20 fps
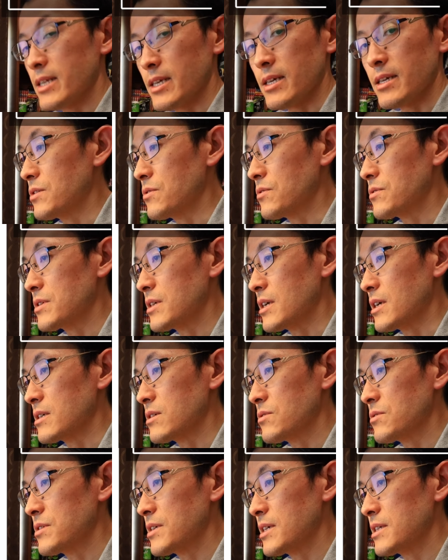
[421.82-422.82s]
り居ノコ探
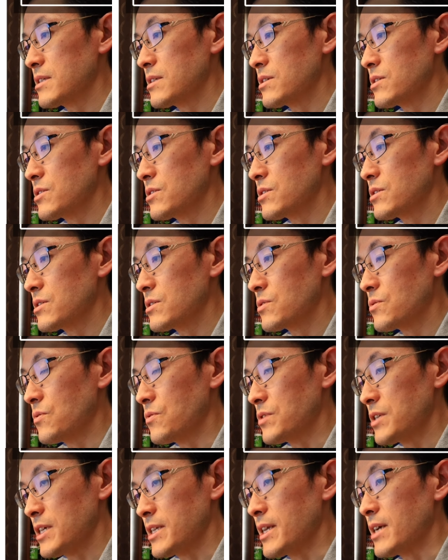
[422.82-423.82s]
しの参
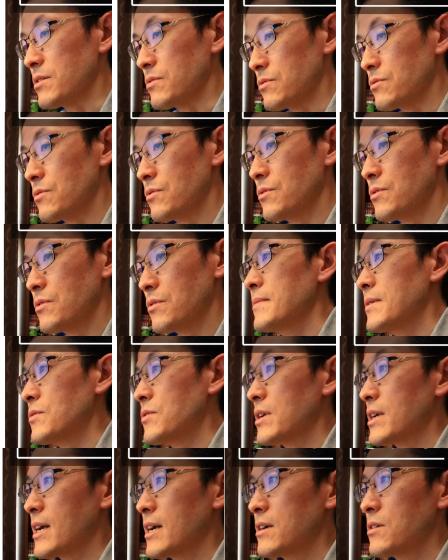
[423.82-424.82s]
考になるとまあ、
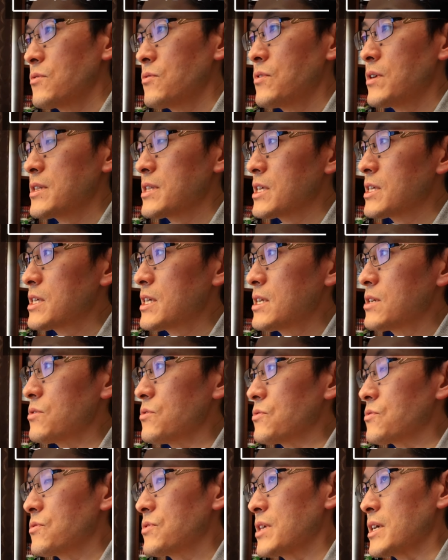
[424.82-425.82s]
これは観光が
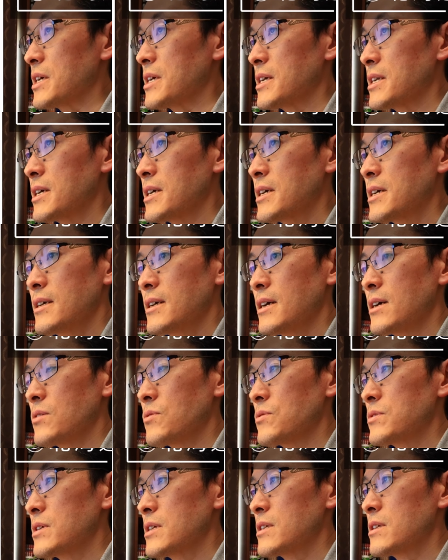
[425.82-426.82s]
2006年かな発
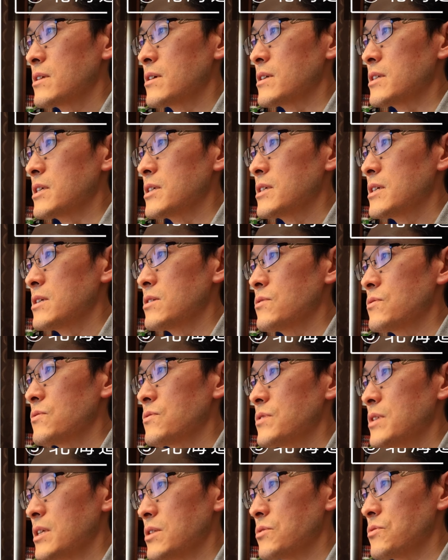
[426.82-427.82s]
行されたのが
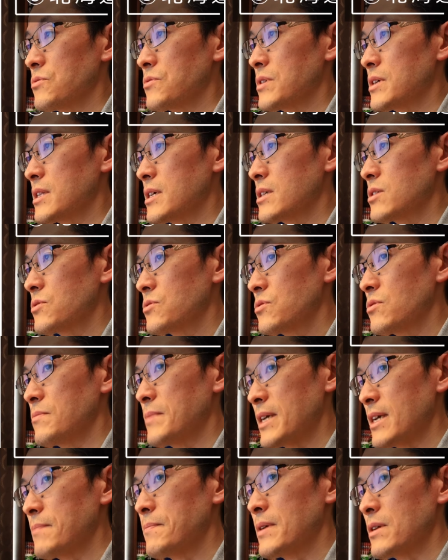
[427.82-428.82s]
2006年とかでちょっと
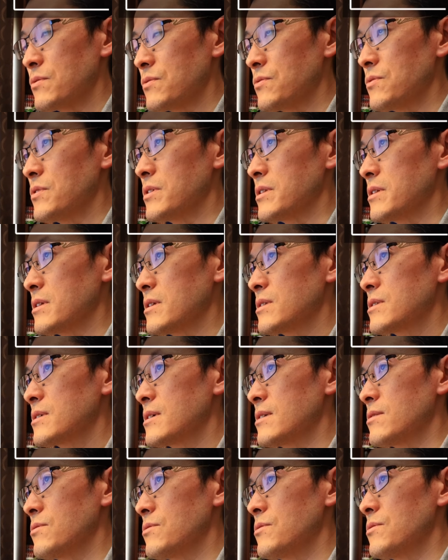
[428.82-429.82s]
まあやっぱり古いんです
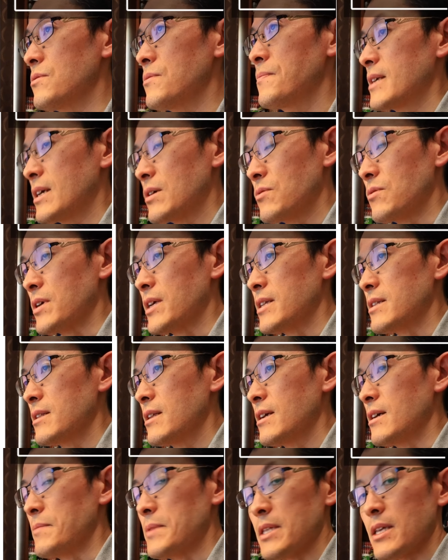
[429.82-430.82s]
けど結構欠
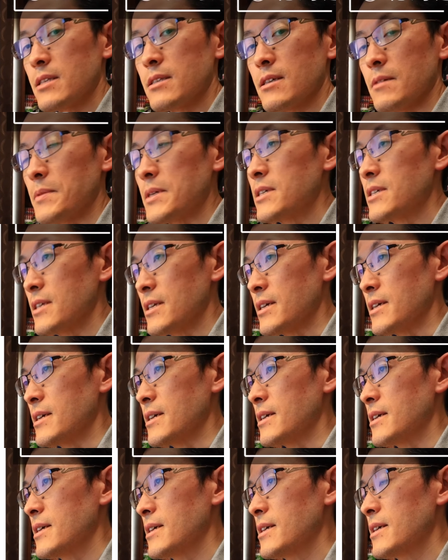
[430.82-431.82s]
点が目立っちゃいまして
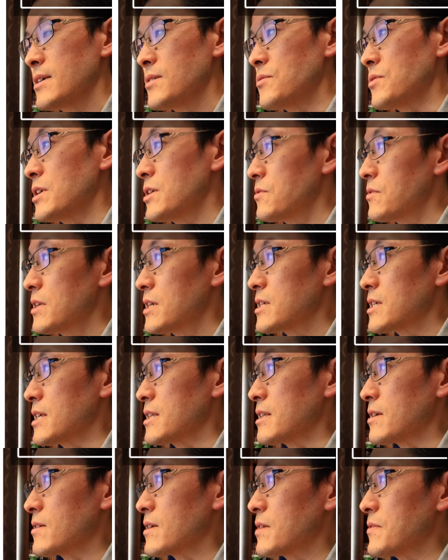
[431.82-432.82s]
これいくらし
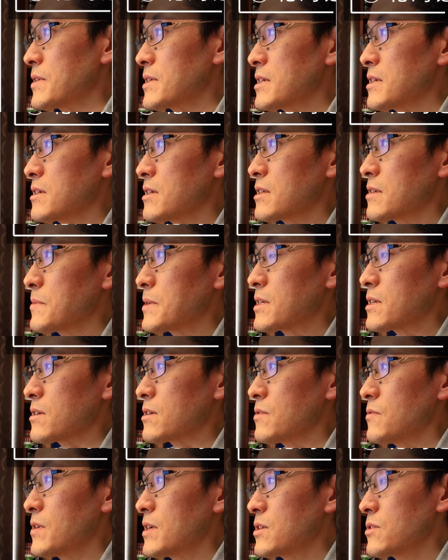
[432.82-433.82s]
たのかな忘れちゃいました
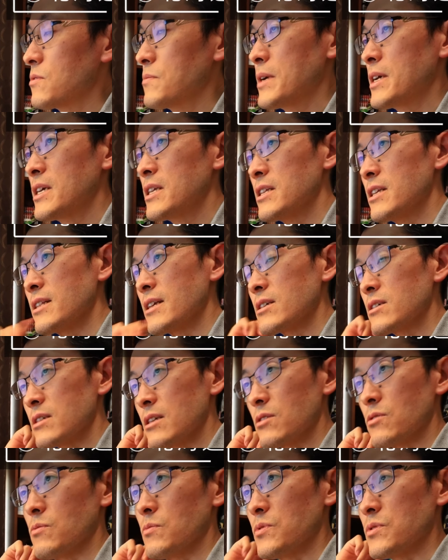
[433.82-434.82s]
けど割と倍いい値段し
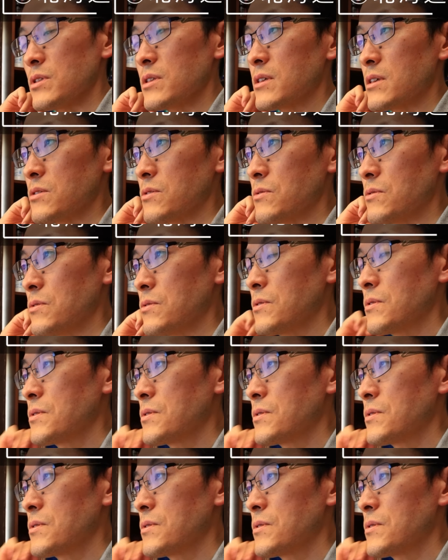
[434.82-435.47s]
たと思うんですけど